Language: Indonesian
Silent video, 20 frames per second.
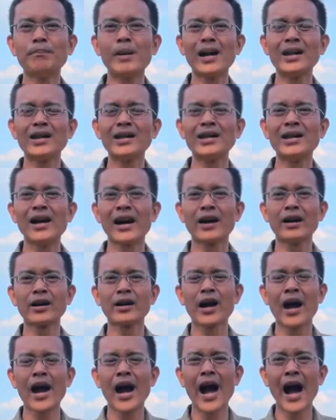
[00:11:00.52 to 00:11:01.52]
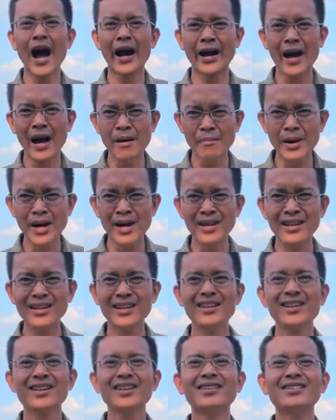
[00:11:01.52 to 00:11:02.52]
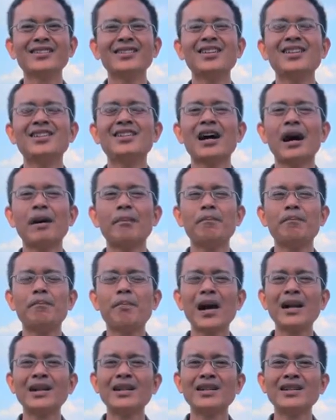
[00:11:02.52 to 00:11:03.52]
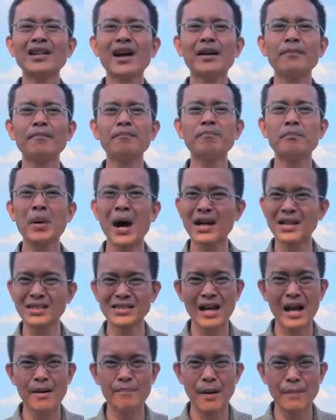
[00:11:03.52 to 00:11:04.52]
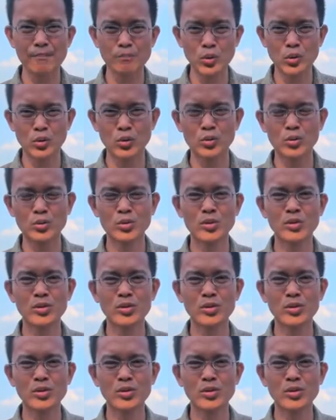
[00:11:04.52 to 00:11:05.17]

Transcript: pandang agama, tidak pandang bangsa apapun.